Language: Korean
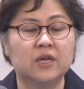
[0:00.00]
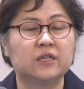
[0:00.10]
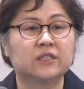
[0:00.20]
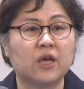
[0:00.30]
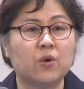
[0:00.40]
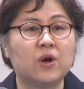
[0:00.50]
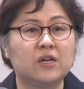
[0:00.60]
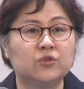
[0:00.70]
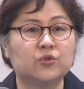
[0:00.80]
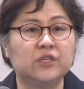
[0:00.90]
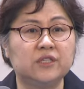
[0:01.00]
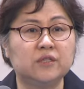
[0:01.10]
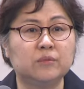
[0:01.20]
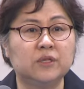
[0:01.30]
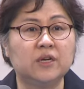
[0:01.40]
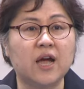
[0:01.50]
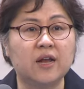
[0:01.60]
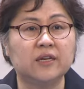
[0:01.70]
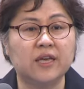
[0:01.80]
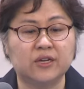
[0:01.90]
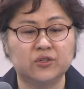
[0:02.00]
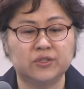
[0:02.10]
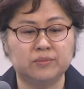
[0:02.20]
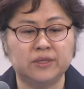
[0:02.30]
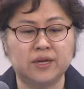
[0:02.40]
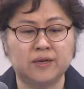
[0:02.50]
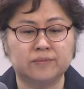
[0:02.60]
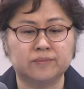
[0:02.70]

사용할 수 있음을 알게 하셨습니다.